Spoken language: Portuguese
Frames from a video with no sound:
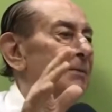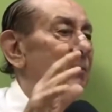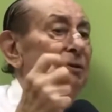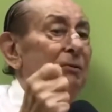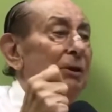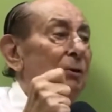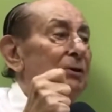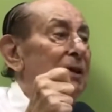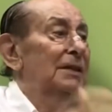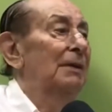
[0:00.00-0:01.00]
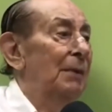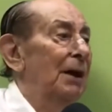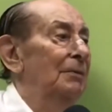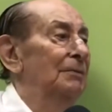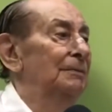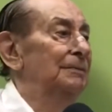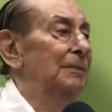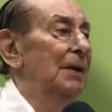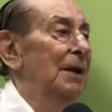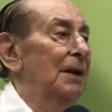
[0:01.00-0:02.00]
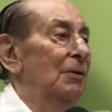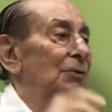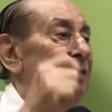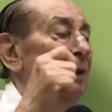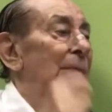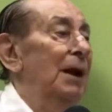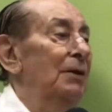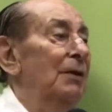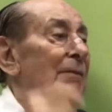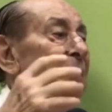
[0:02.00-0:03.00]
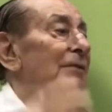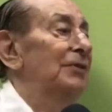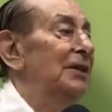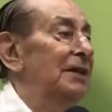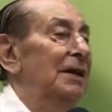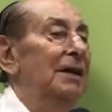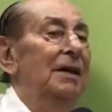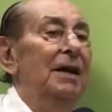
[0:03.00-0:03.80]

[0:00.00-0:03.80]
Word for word: O negócio é trabalho. O trabalho é a minha vida,